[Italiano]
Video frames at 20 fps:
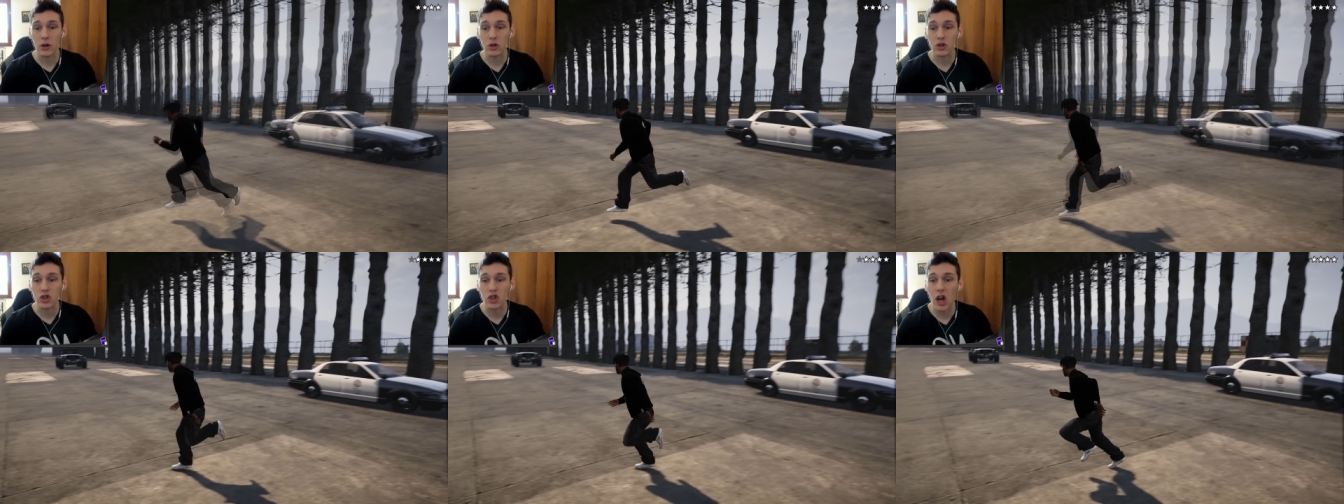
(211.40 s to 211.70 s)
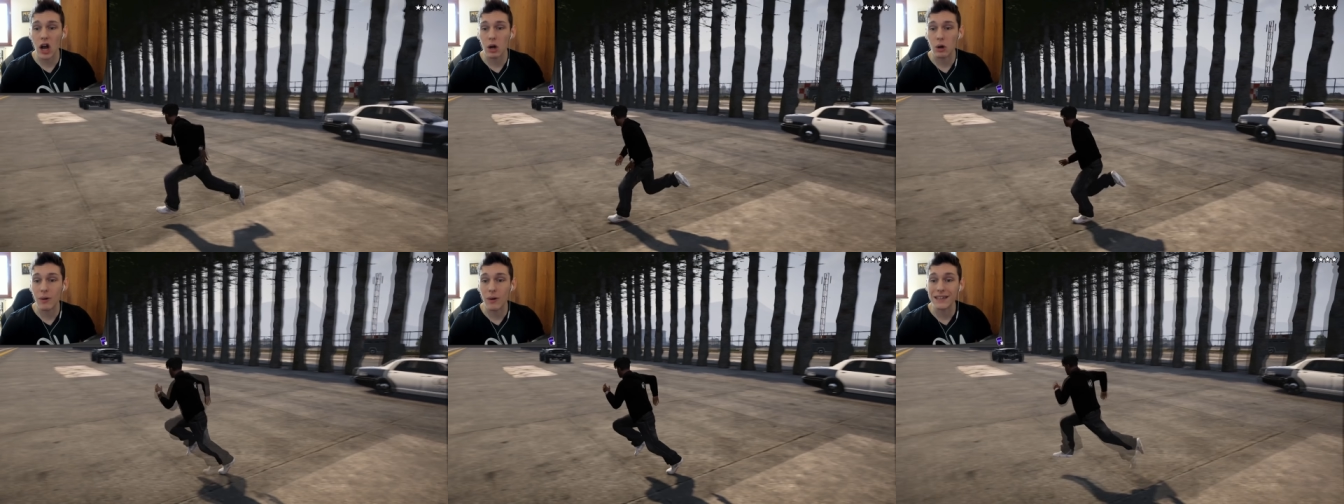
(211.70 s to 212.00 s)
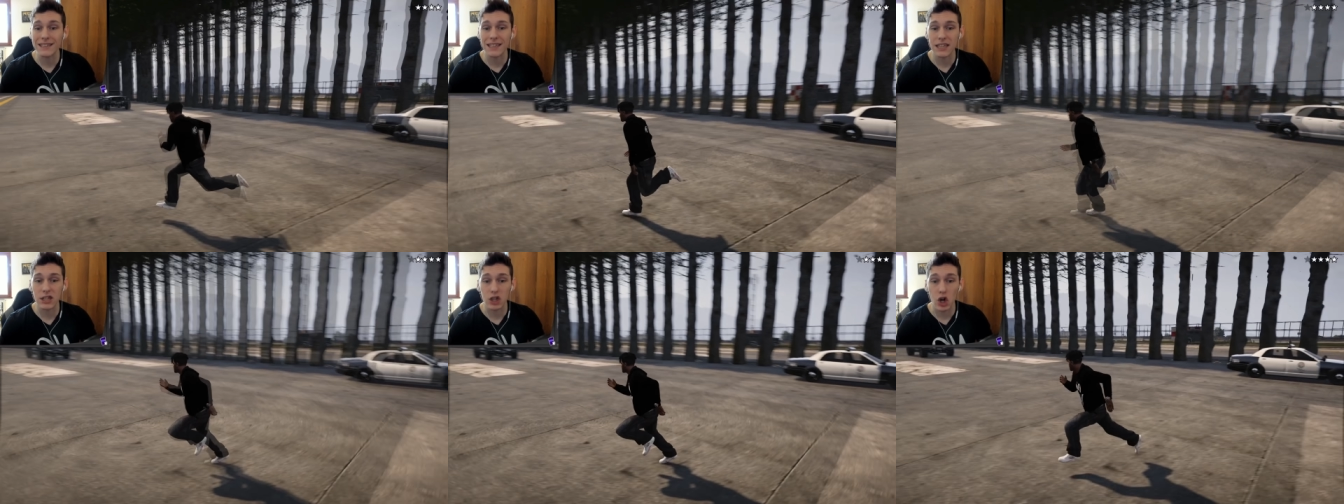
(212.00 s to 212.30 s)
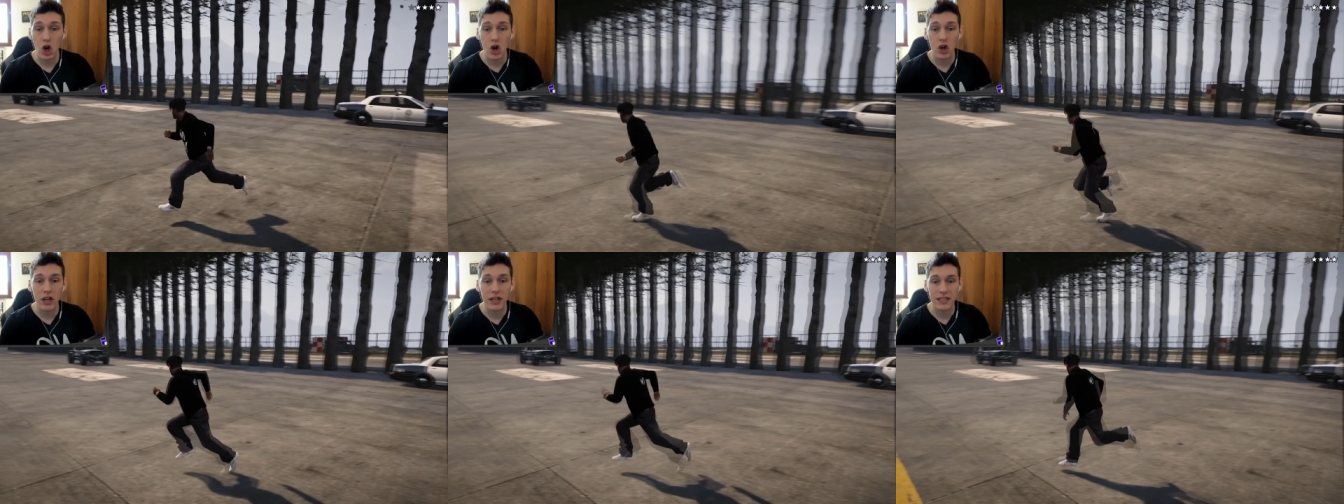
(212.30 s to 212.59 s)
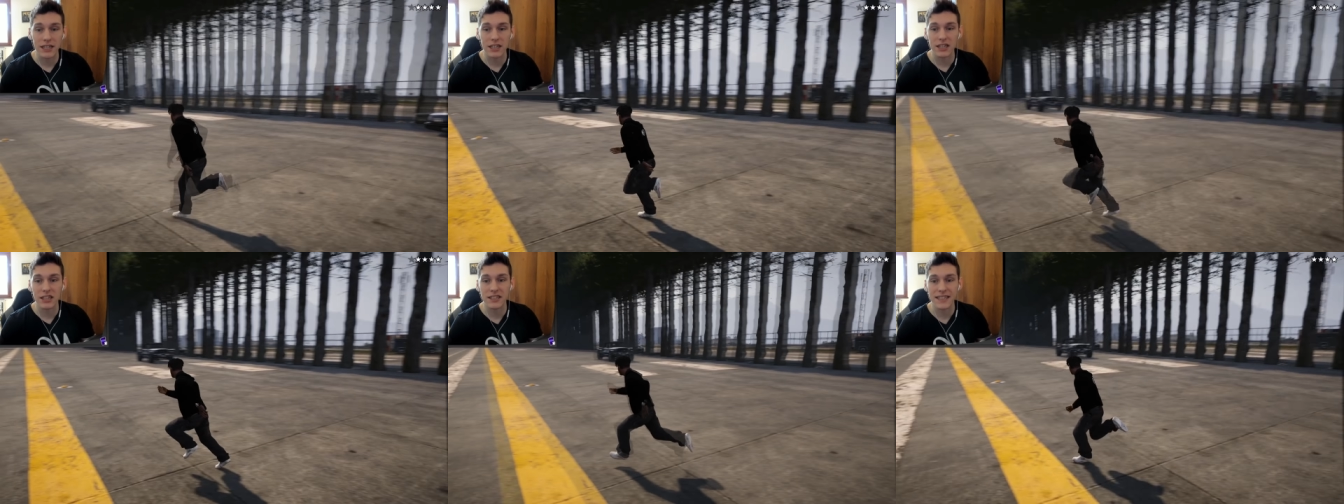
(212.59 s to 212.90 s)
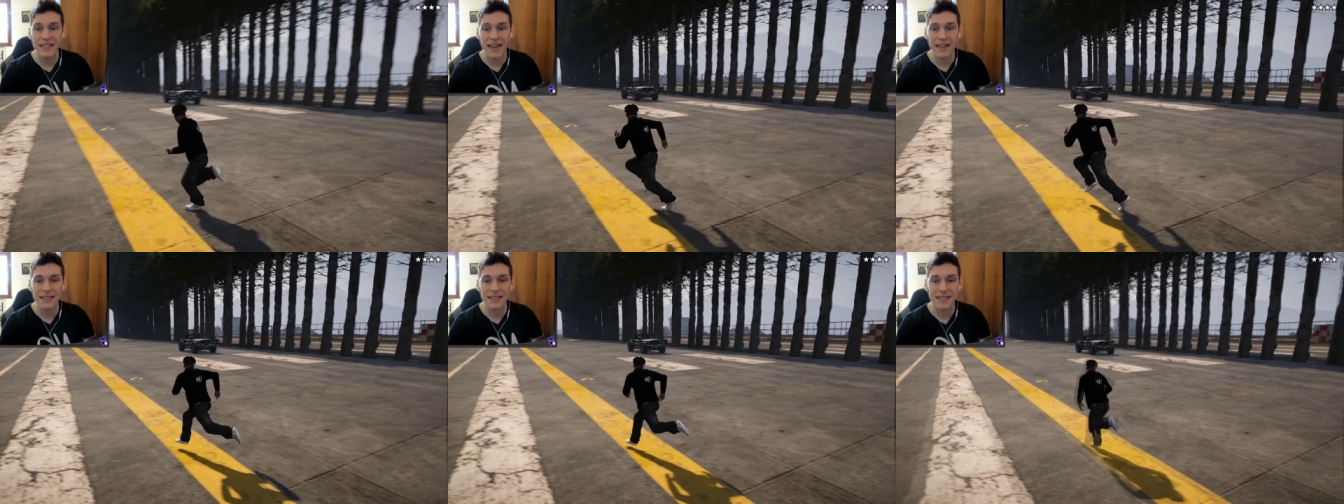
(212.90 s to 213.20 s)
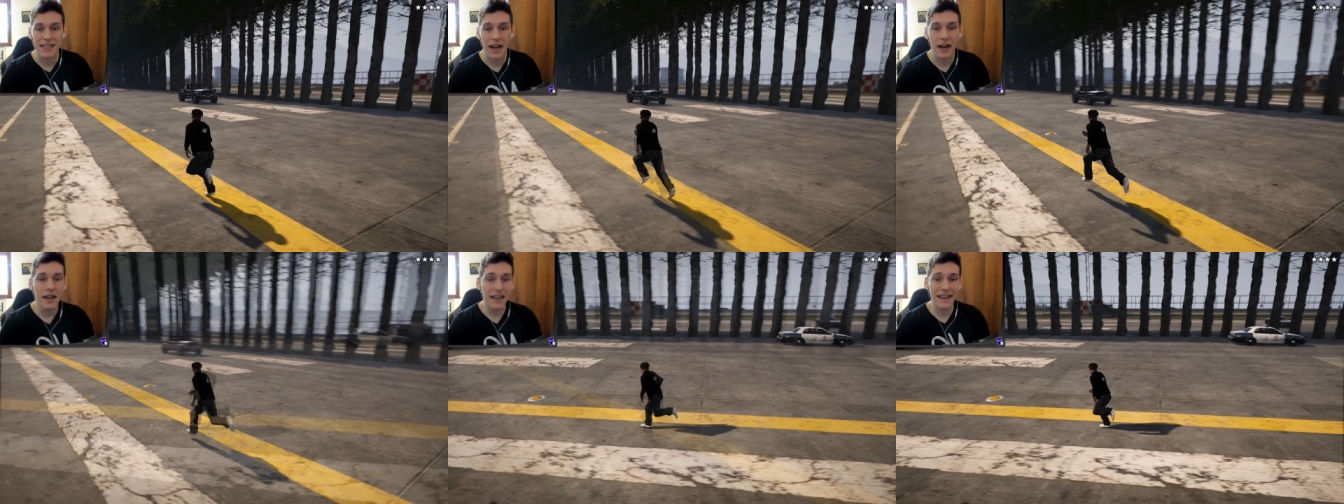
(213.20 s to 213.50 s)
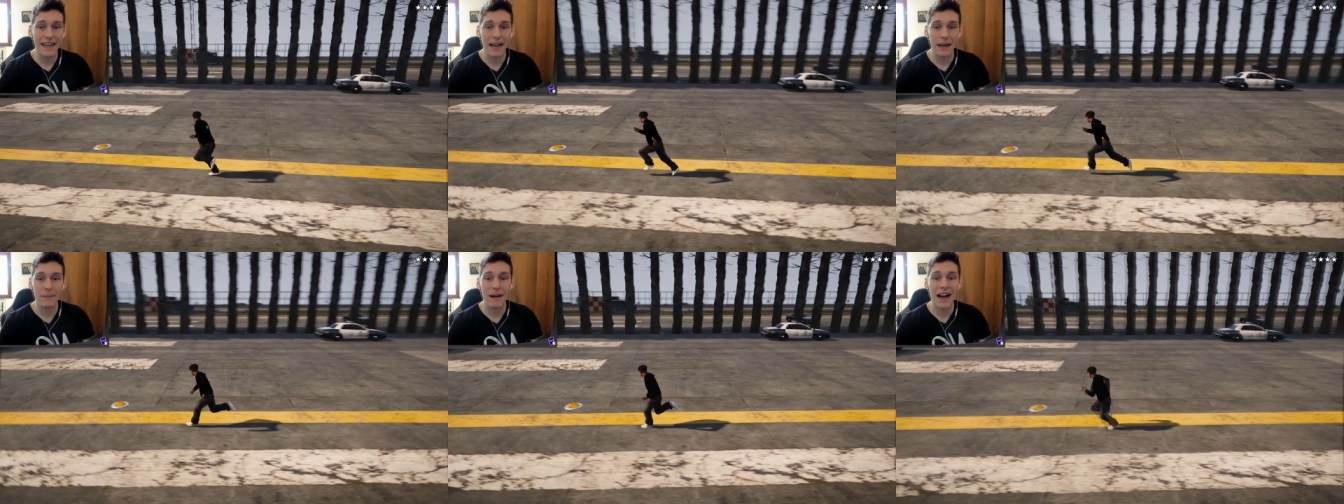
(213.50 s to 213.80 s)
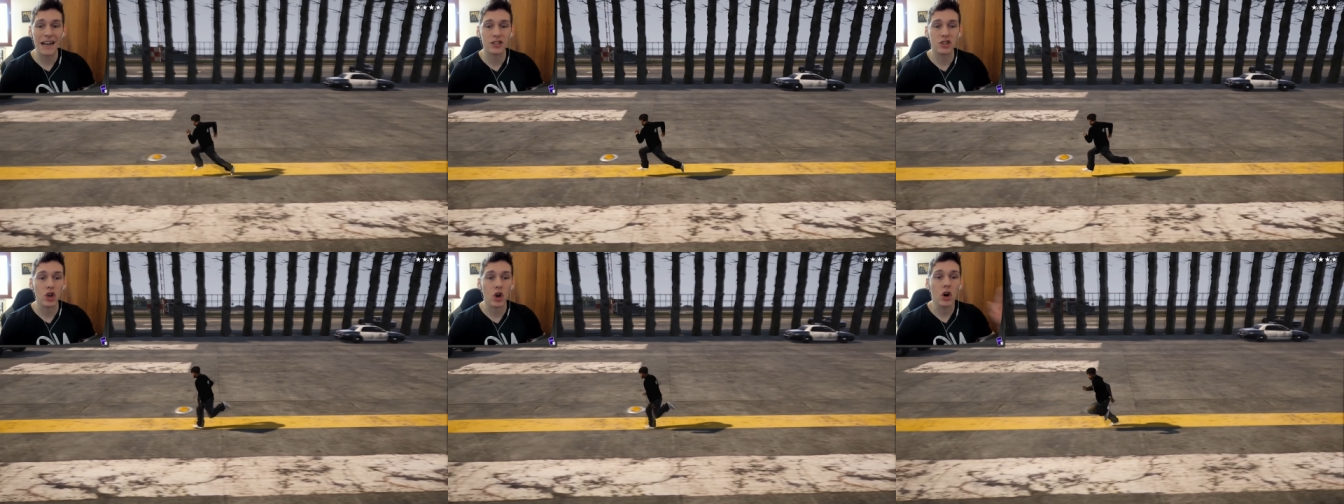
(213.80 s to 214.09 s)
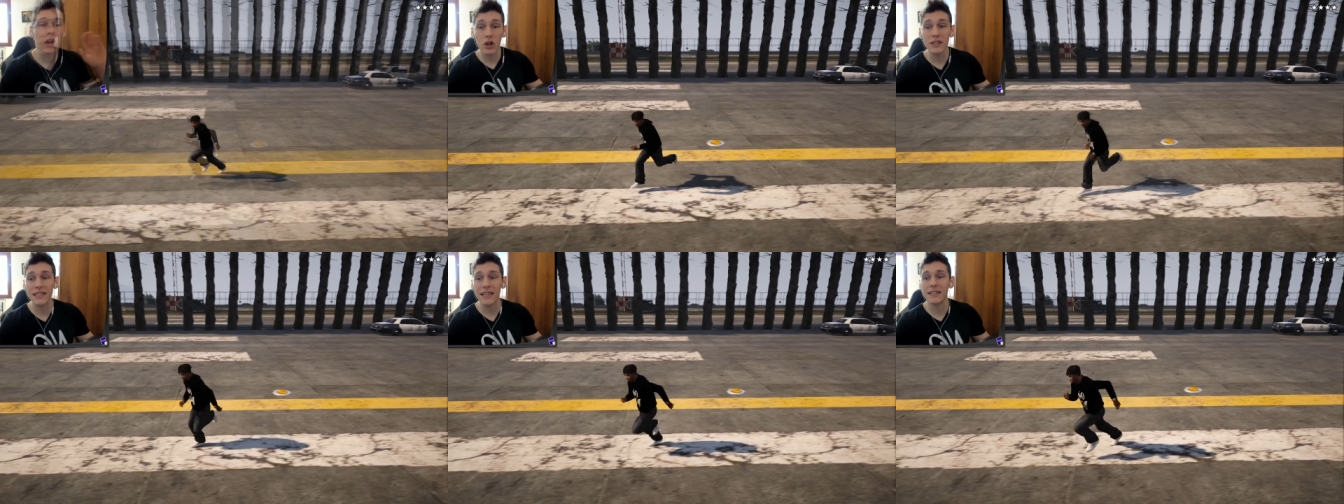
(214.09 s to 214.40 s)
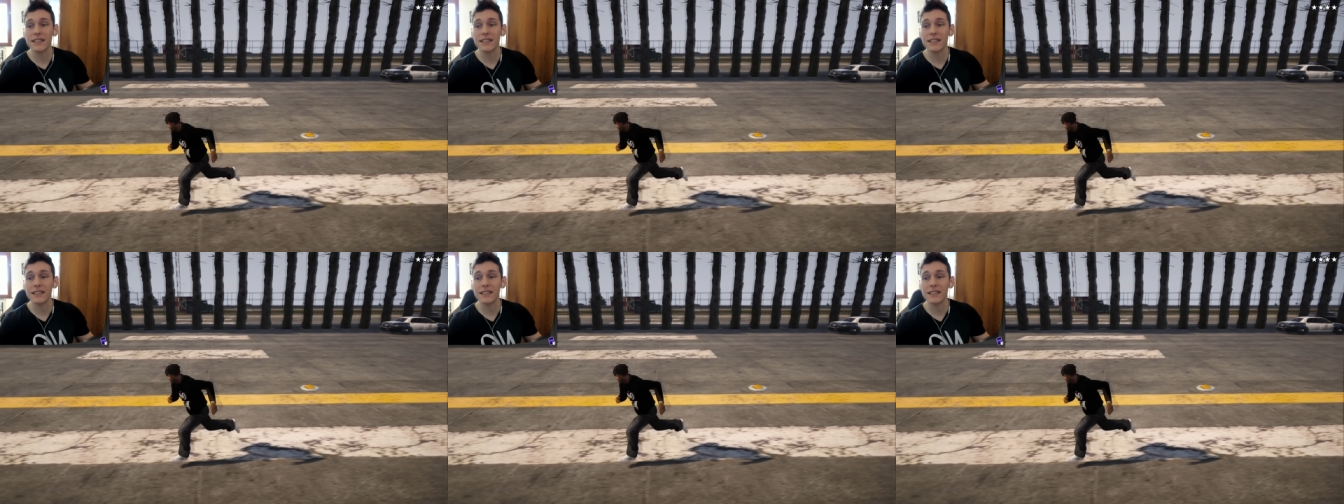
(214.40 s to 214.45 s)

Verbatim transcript: non so a quanti tronchi di distanza dal Camacho non